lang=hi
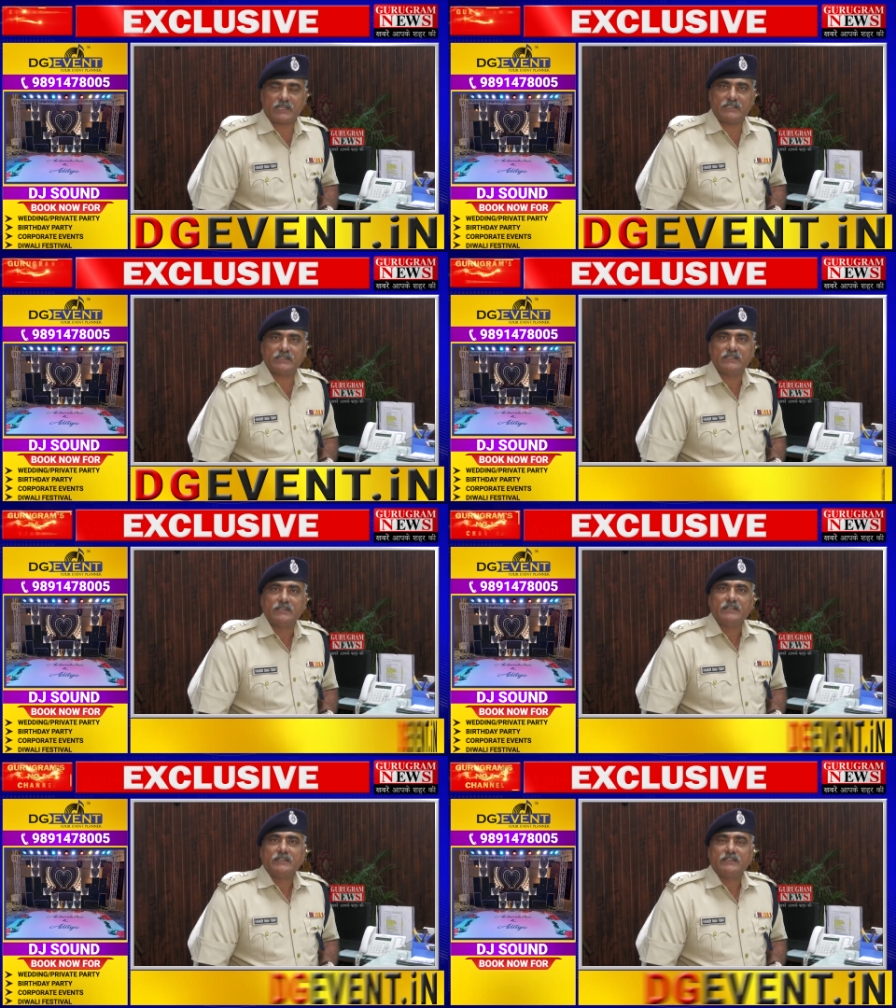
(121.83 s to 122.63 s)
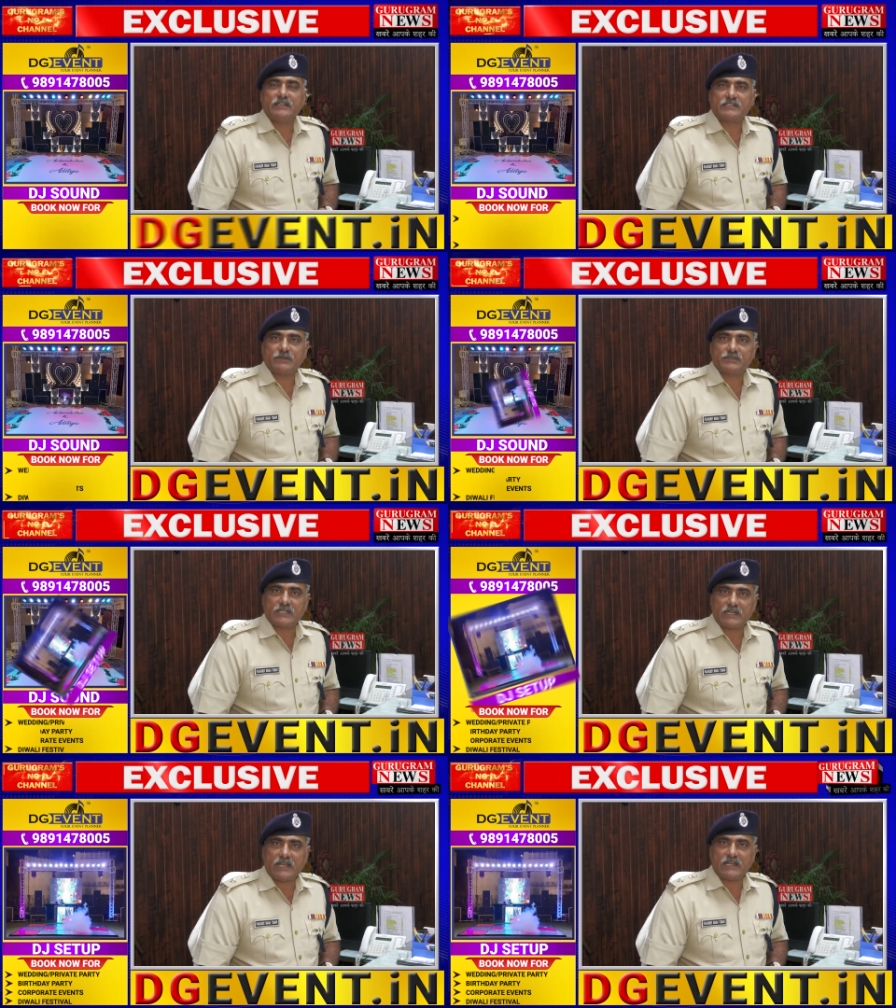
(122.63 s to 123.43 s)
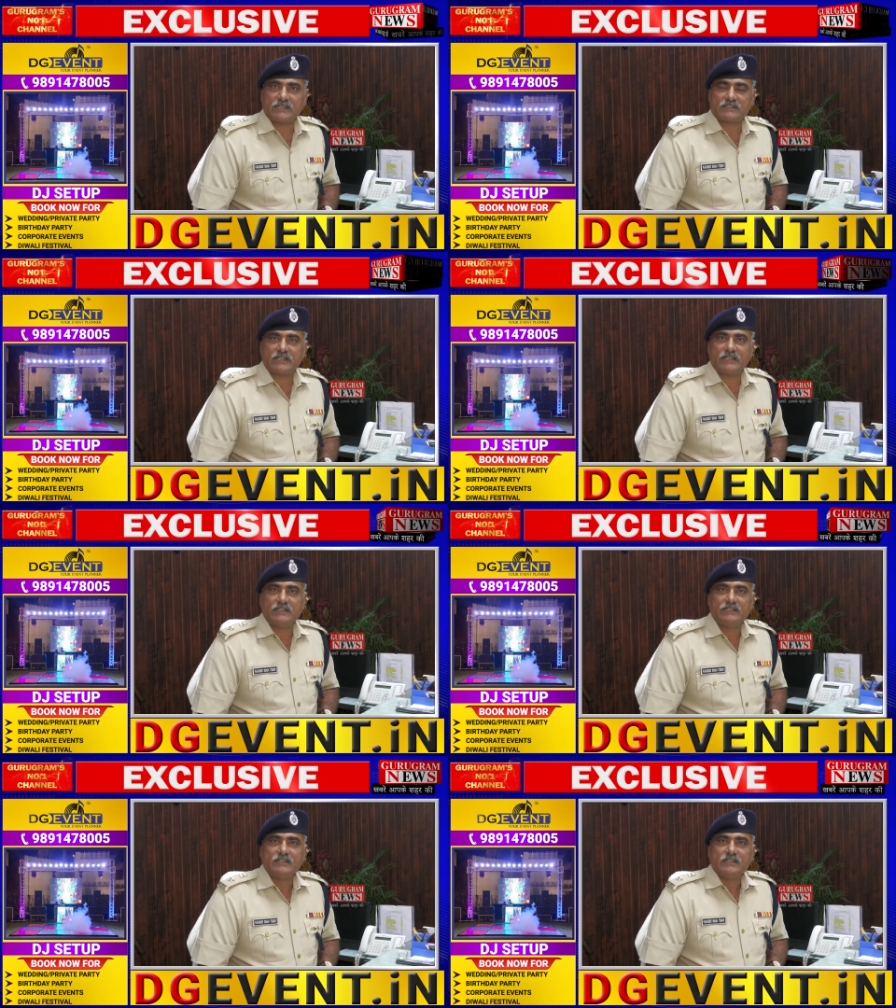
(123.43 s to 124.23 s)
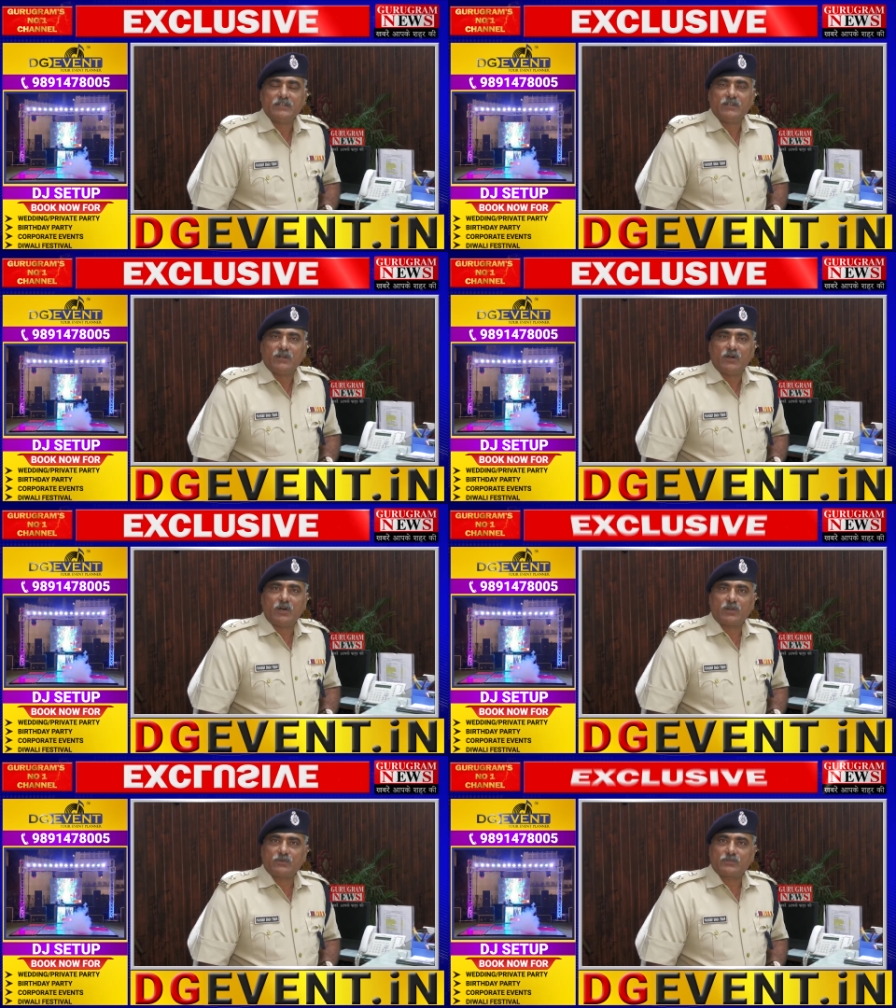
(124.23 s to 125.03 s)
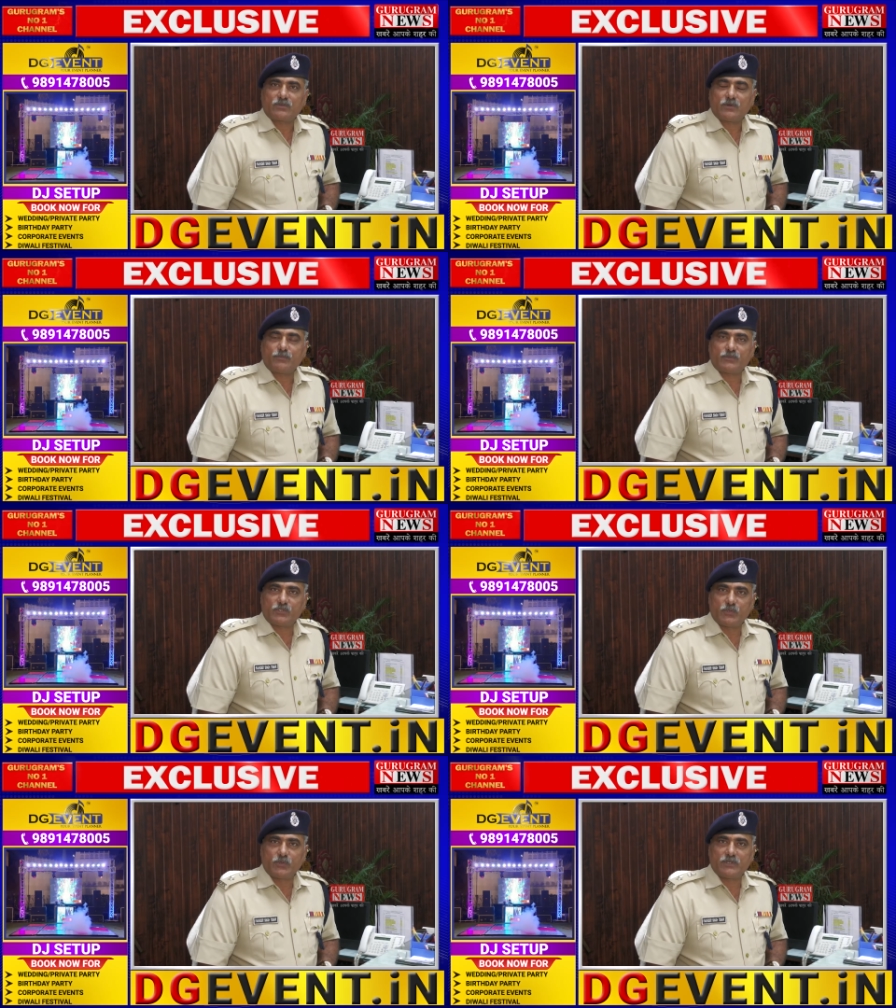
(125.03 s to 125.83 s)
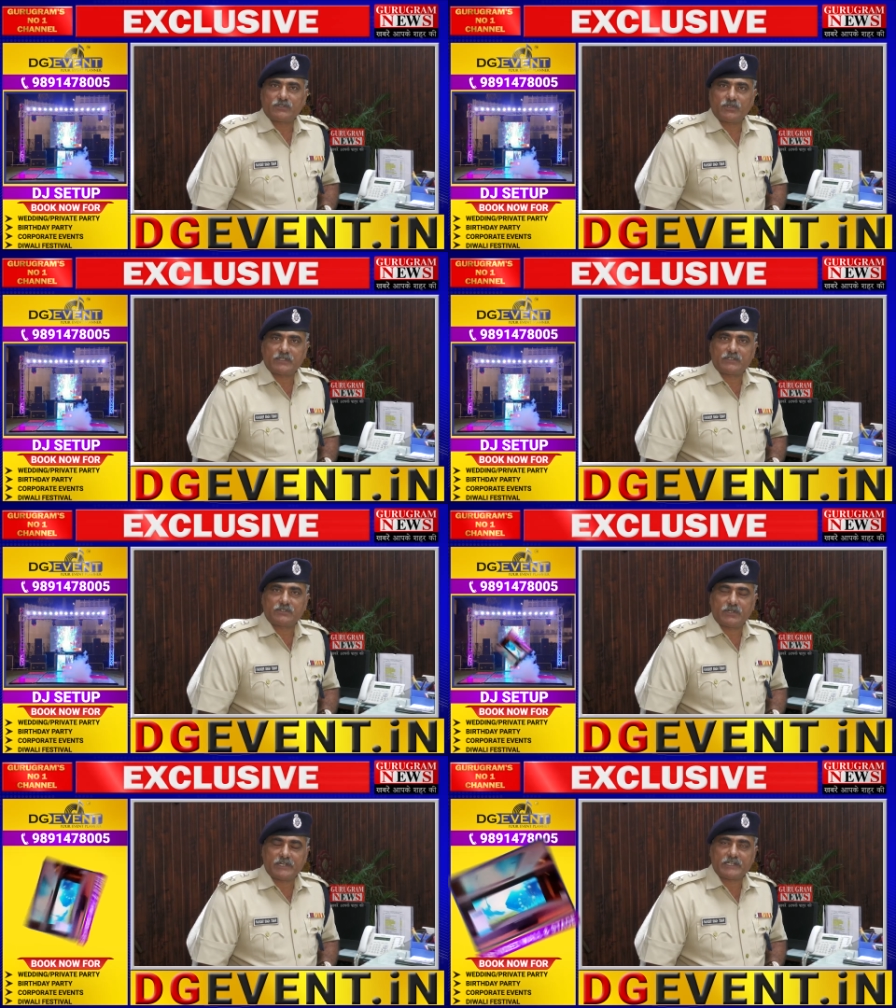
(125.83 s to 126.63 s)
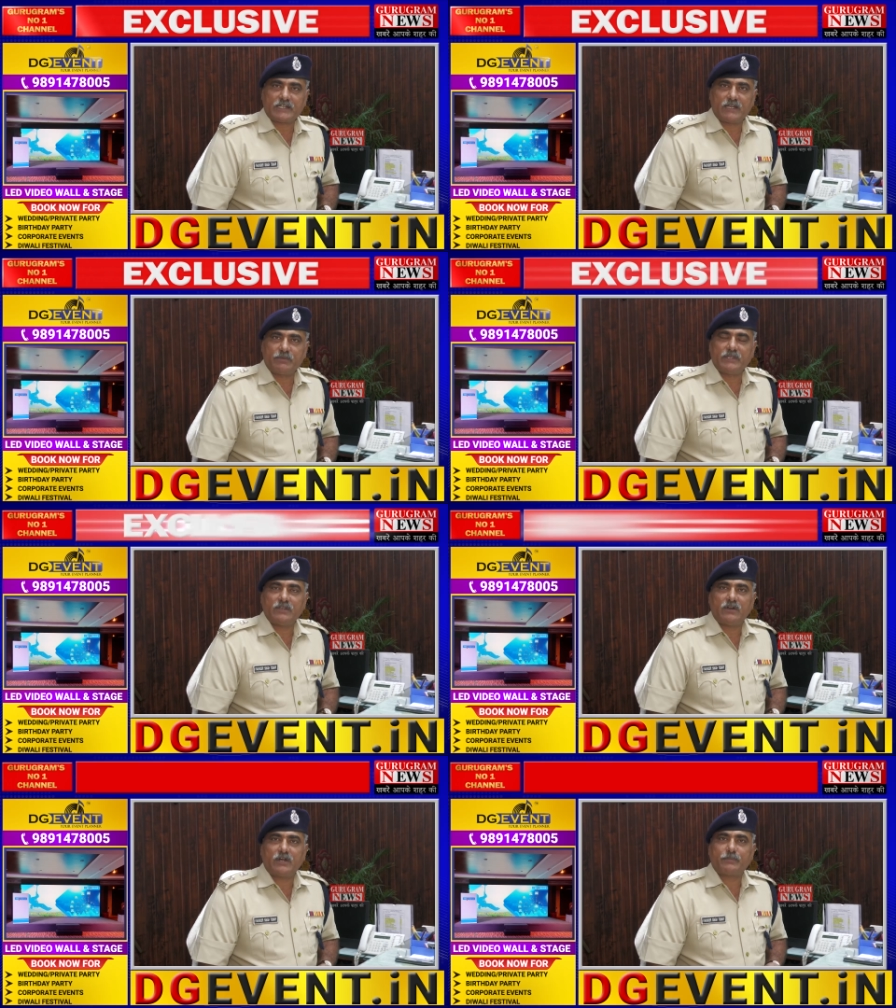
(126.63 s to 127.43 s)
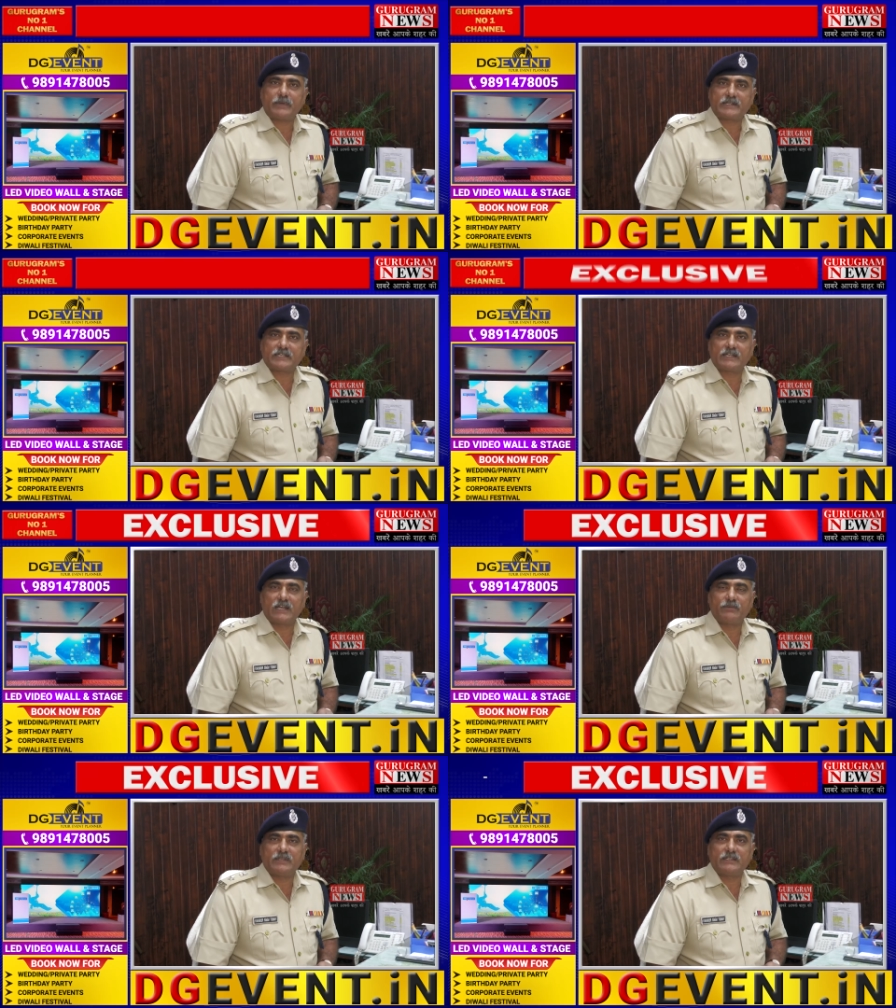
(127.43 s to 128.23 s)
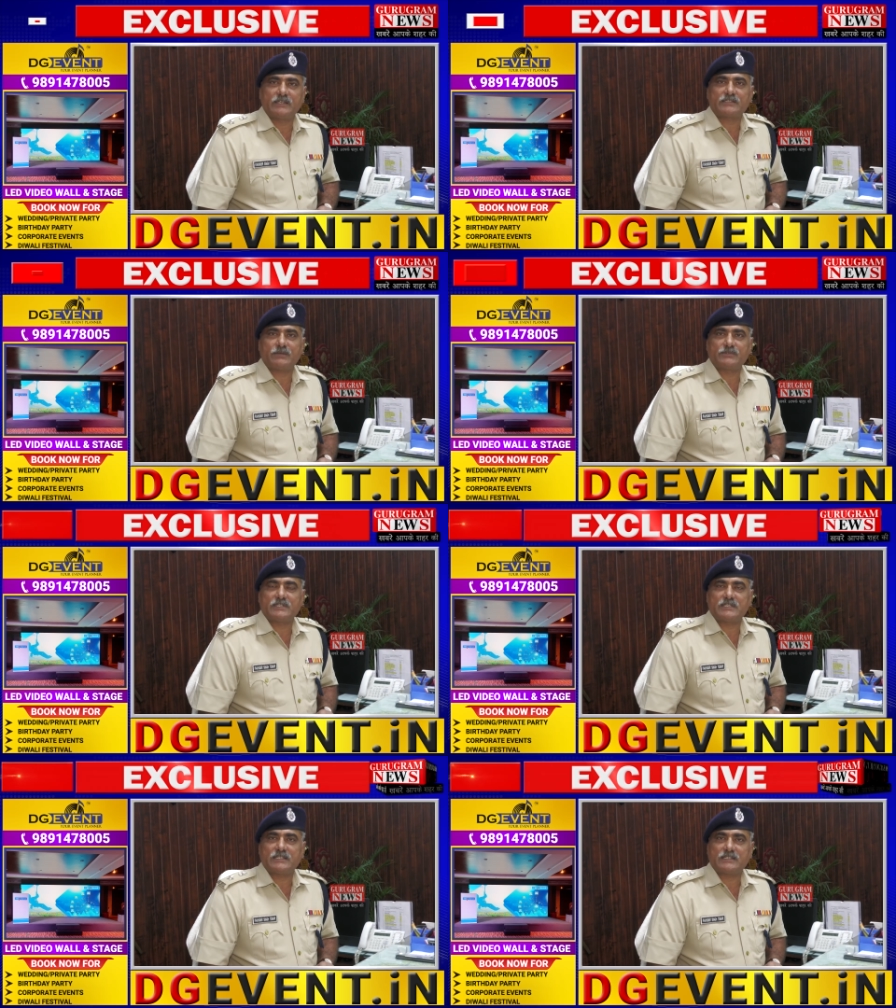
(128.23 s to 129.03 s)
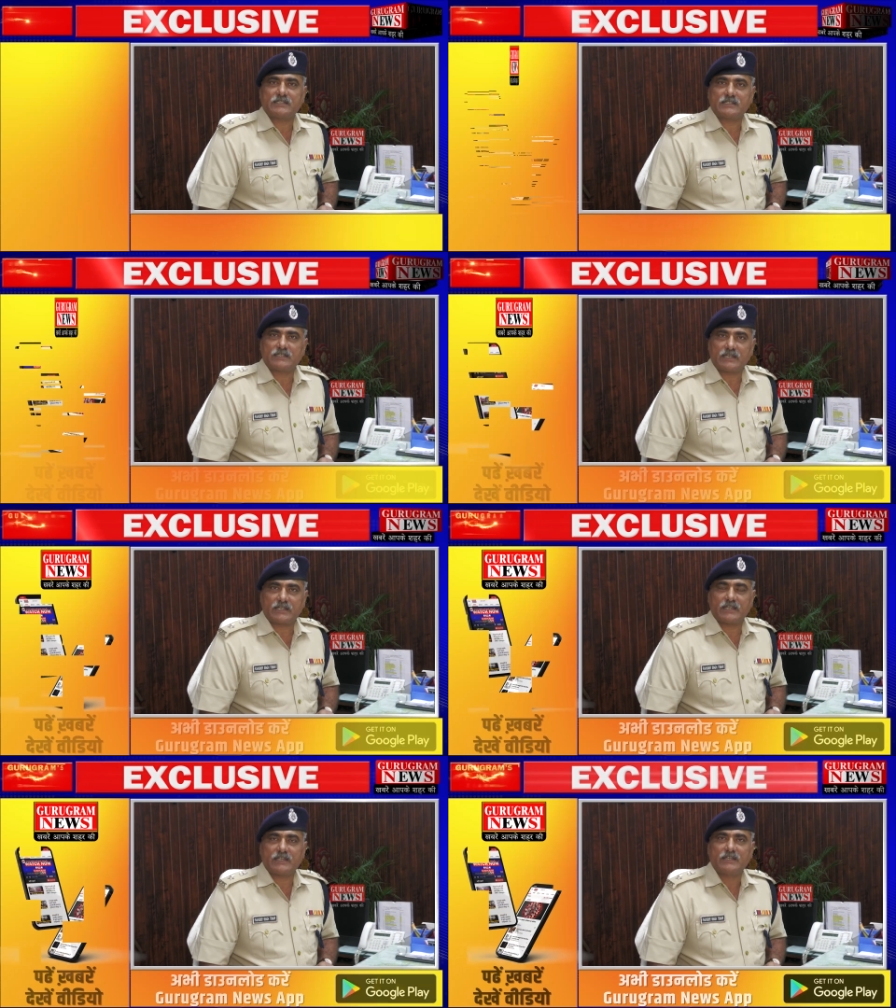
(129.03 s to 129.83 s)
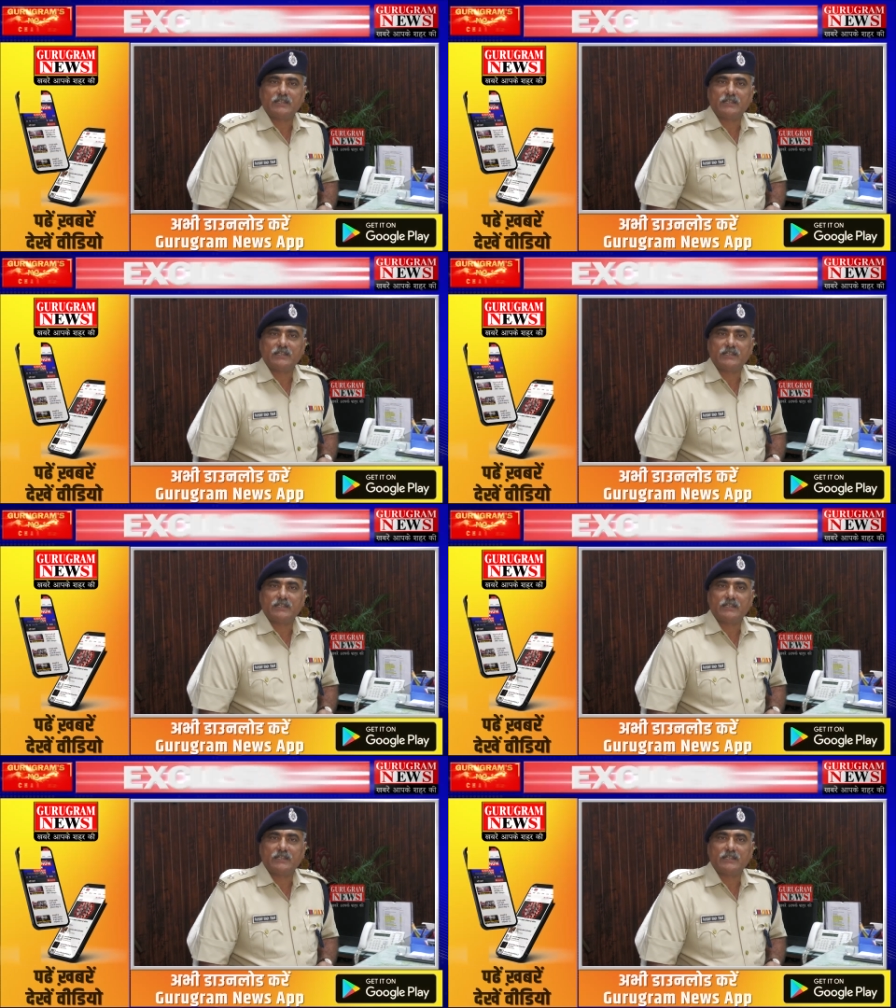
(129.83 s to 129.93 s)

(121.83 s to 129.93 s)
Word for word: चाहिए ये सब सिखलाया जाता है और उसको थेरेटिकल भी और प्रैक्टिकल भी ये सब चीज़ें करके